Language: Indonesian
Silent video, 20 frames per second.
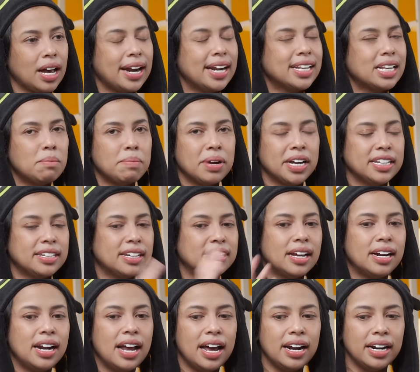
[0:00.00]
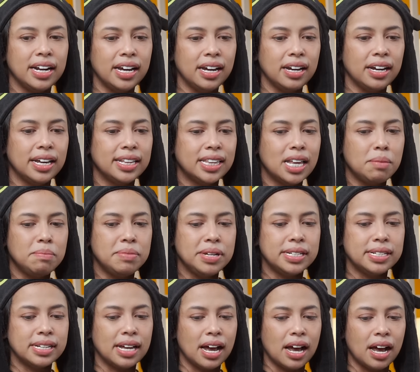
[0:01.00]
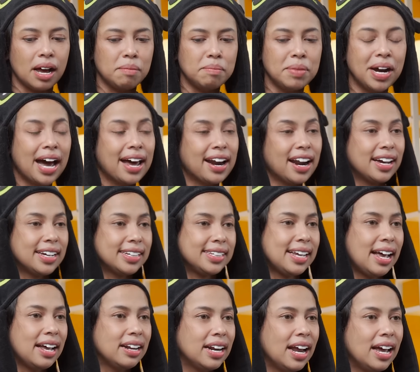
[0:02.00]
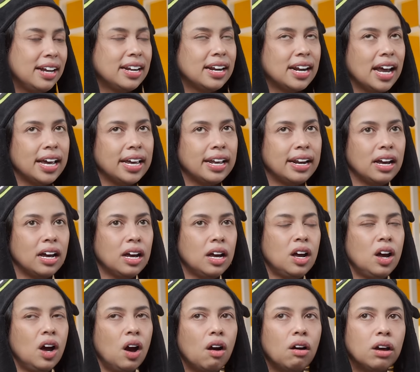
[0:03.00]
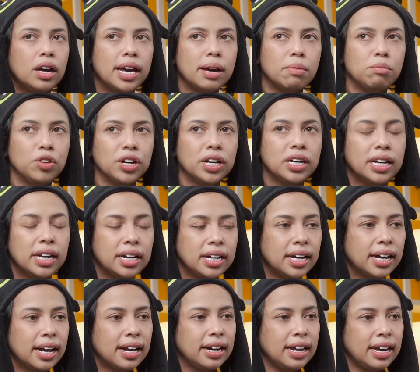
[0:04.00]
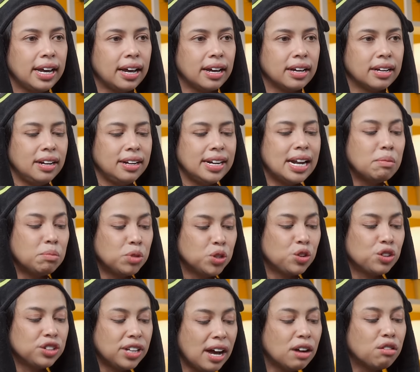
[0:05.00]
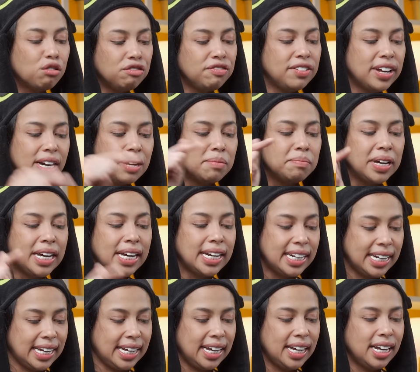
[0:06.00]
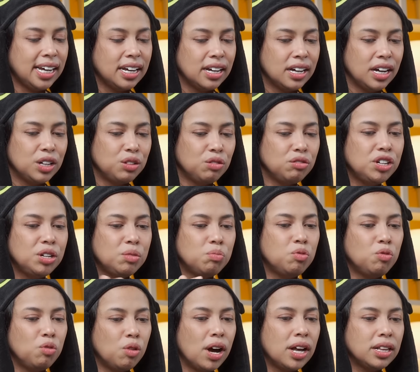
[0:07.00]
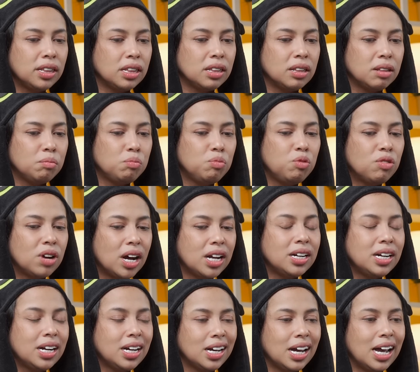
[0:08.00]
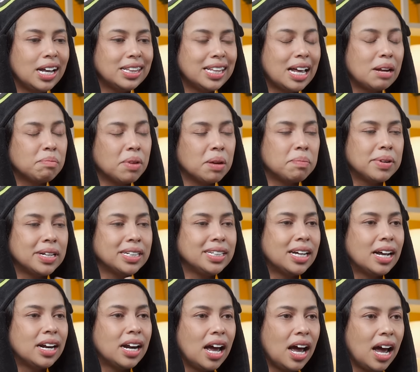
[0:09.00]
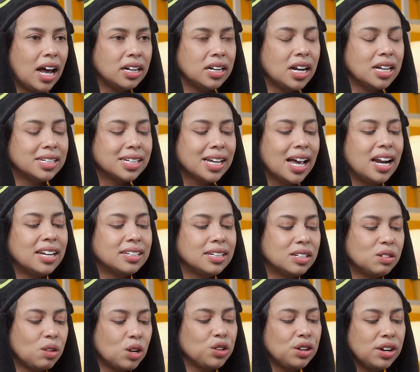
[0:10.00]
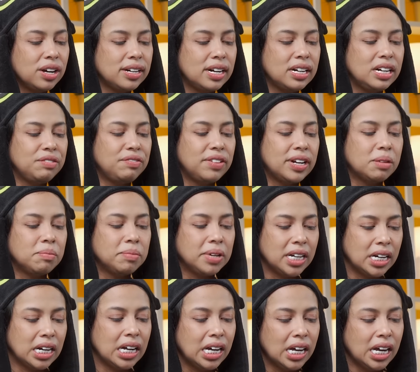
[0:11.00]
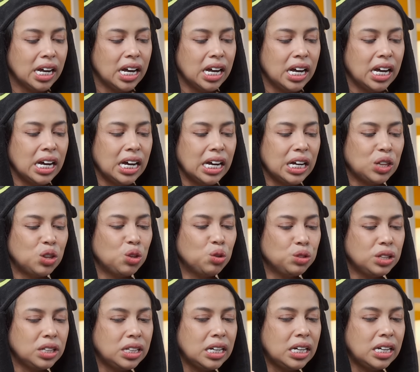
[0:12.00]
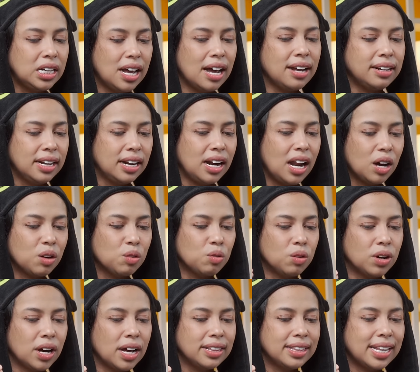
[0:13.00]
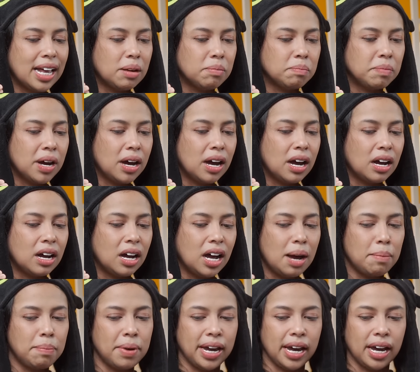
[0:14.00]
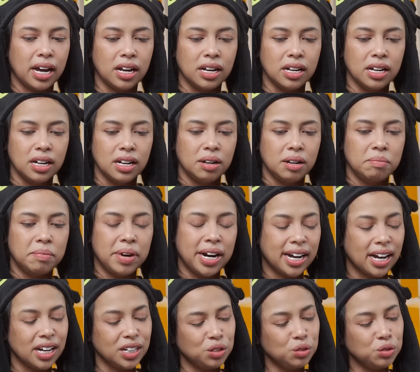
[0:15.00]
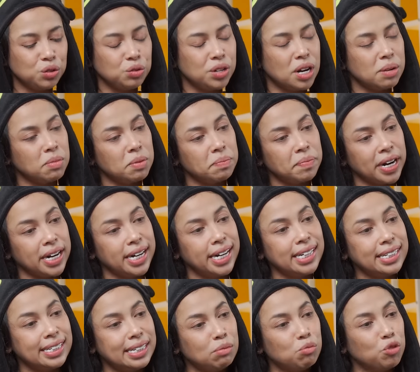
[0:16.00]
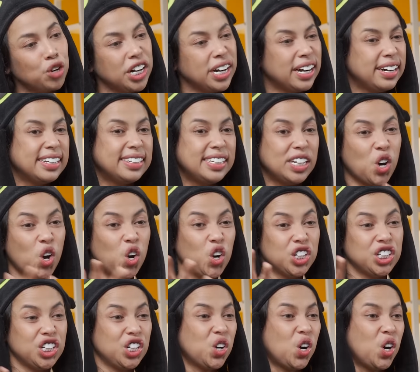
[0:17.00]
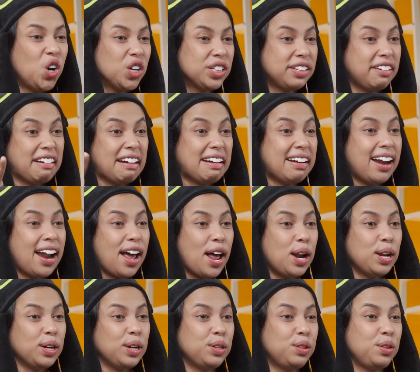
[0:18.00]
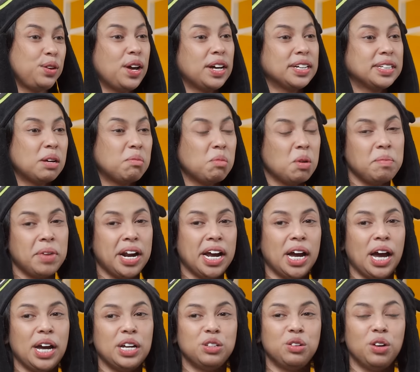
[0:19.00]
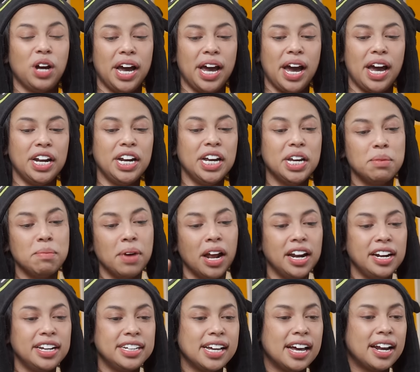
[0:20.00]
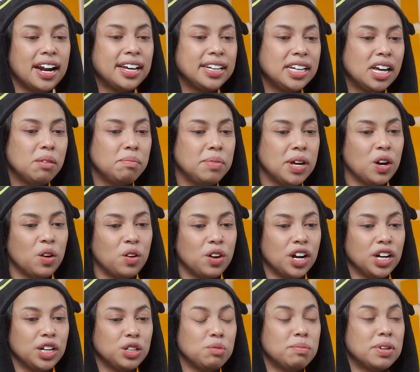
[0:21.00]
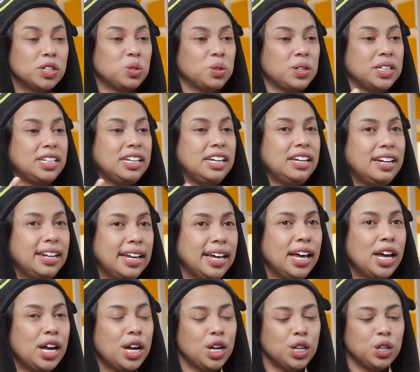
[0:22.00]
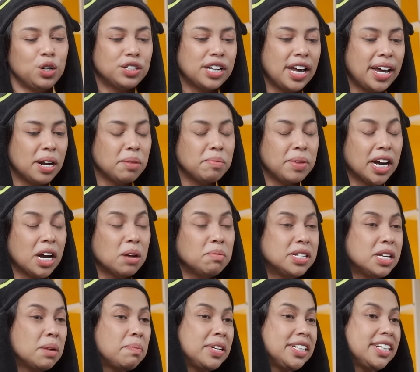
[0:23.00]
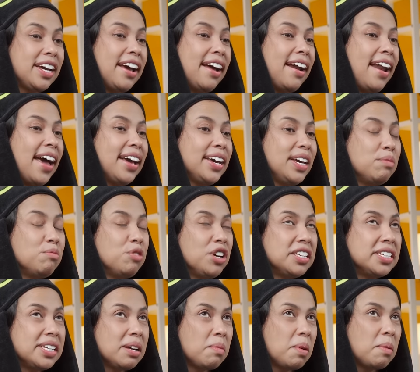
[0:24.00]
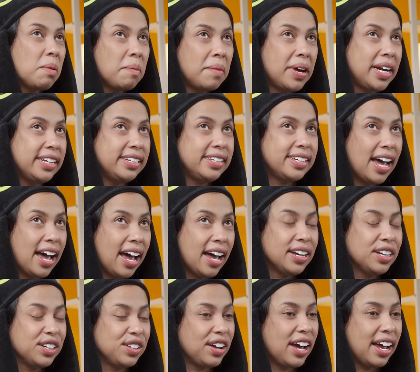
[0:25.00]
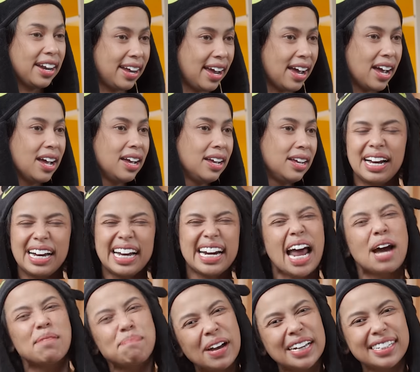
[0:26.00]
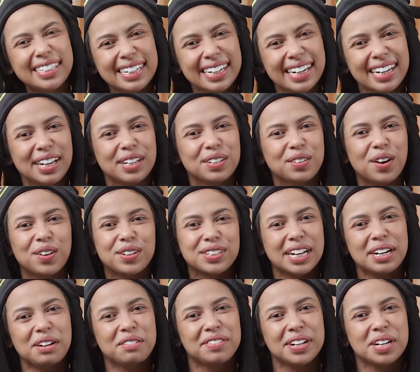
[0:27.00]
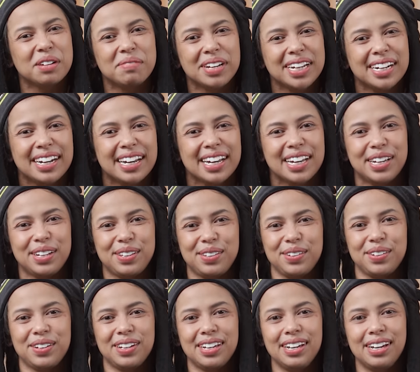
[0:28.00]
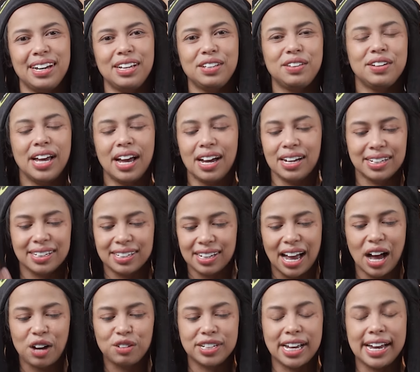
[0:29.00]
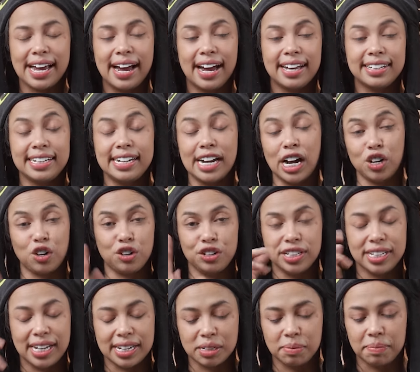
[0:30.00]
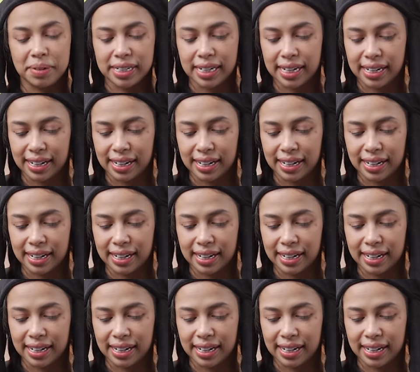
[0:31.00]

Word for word: Karena tanpa kita sadari kita bisa mengarah ke sana dan akhirnya oh ya mungkin gini kali ya. Dan menurut aku film ini itu dibuat bukan dengan tanpa perencanaan dan segala sesuatu yang ada di film ini itu tidak dilakukan tanpa apa ya mereka itu sudah memprediksi mungkin ada psikolog-psikolog terkenal gitu yang sama mereka itu kayak ini gimana nih caranya biar orang itu masuk ke sini terus akhirnya mereka bisa percaya lagi mungkin sama Mama Rica gitu kan ya kenapa sih gitu harus ada film ini gitu itu yang aku sayangkan sih dengan kondisi yang seperti